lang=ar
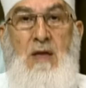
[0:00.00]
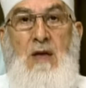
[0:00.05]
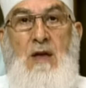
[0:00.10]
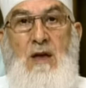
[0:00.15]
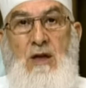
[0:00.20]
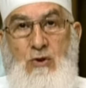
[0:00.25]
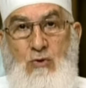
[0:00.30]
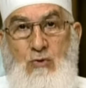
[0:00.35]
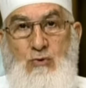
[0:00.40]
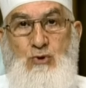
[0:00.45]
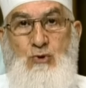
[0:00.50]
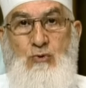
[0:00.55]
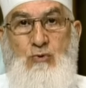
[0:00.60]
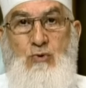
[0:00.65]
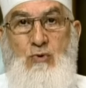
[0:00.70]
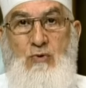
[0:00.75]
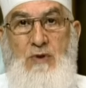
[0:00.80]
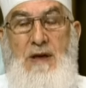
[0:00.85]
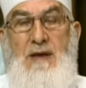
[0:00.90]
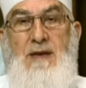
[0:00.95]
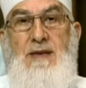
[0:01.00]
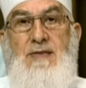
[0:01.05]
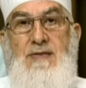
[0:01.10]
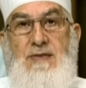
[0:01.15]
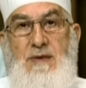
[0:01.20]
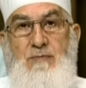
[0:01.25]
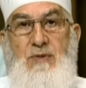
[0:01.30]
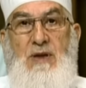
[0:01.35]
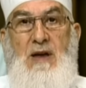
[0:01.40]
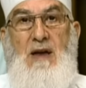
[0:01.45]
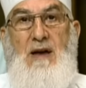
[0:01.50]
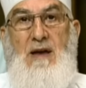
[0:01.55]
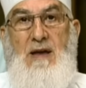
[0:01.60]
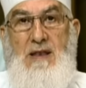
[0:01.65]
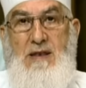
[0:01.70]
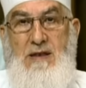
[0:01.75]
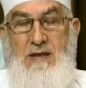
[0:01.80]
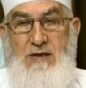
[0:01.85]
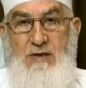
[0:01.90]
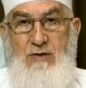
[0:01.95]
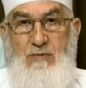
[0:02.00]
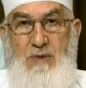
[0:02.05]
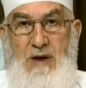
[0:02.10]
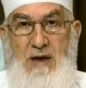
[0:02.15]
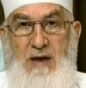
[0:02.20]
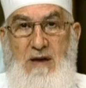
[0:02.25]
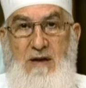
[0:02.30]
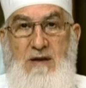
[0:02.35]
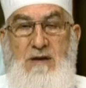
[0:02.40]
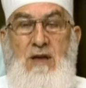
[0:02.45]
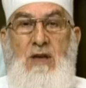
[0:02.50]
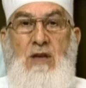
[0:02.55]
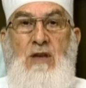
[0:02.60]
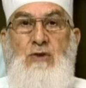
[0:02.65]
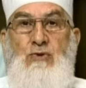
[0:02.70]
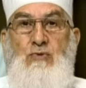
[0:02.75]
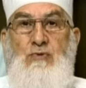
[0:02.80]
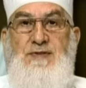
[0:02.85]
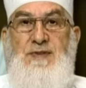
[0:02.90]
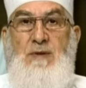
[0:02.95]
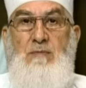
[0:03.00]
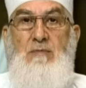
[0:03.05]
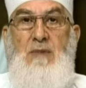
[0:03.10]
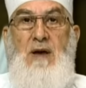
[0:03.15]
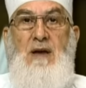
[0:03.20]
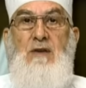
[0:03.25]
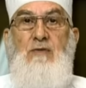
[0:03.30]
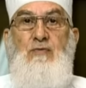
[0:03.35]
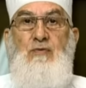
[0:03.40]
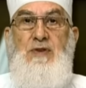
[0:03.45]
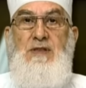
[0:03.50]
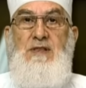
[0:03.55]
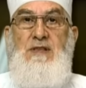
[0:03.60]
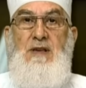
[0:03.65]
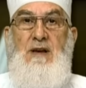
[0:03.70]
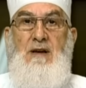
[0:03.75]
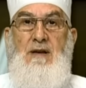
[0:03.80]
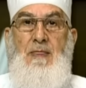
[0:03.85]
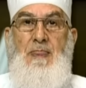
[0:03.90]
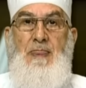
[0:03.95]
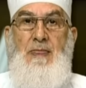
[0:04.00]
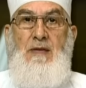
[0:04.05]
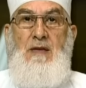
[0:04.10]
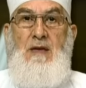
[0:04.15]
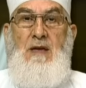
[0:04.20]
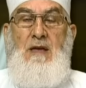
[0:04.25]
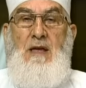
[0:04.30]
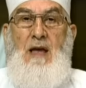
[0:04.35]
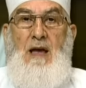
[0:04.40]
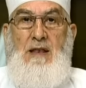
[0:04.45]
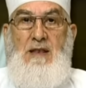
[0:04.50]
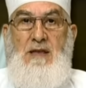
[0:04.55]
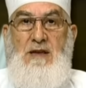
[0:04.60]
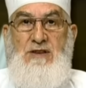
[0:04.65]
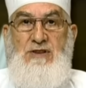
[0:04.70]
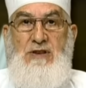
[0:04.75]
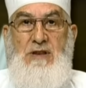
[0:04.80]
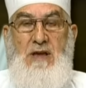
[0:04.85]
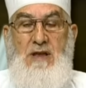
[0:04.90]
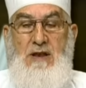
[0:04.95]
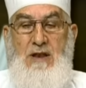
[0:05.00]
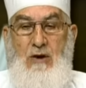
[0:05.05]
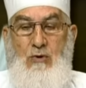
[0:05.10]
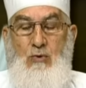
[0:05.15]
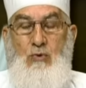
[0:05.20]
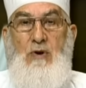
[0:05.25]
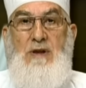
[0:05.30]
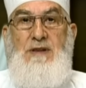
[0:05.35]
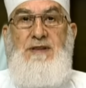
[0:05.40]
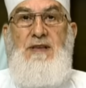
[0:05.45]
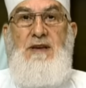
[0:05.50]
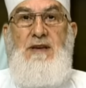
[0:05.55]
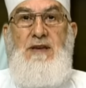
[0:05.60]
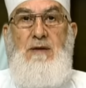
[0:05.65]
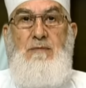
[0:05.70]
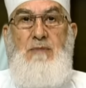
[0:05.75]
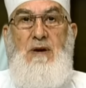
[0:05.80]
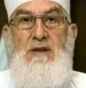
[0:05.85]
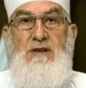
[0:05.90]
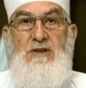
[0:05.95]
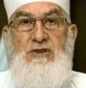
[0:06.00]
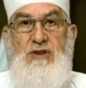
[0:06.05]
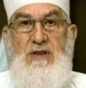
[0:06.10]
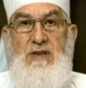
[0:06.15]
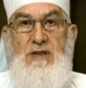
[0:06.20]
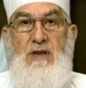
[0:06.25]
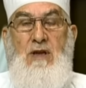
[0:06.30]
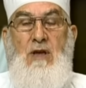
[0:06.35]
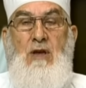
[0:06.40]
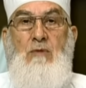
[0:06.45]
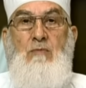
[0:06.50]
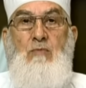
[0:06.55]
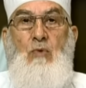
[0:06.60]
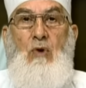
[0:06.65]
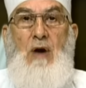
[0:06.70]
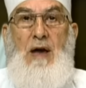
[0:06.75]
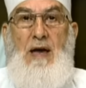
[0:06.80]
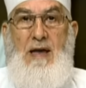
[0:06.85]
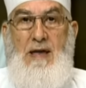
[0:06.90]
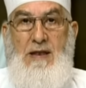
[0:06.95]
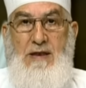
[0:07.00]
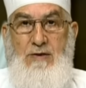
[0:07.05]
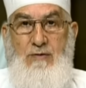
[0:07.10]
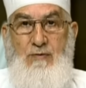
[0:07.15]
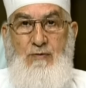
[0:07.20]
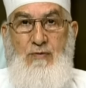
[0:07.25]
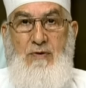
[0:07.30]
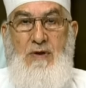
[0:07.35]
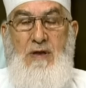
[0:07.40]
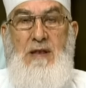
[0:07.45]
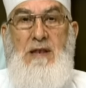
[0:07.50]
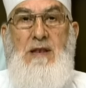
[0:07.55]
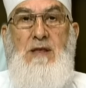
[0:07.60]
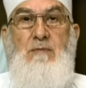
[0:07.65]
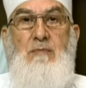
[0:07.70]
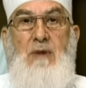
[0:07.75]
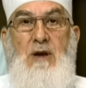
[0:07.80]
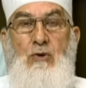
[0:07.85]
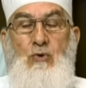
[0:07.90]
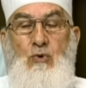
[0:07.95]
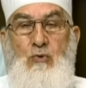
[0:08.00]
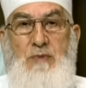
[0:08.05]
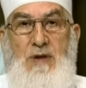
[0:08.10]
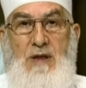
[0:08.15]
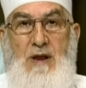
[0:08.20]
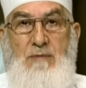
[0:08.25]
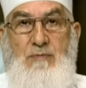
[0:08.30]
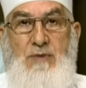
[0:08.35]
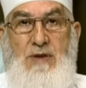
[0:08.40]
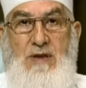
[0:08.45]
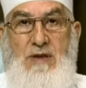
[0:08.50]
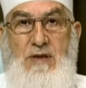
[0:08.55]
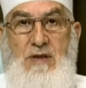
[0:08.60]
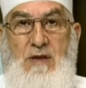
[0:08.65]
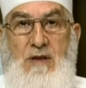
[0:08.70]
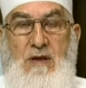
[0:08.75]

النسك هنا الذبيحة اللي يذبحها تسمى فدية علاش لأنه ارتكب شيء مخالف لما أمر به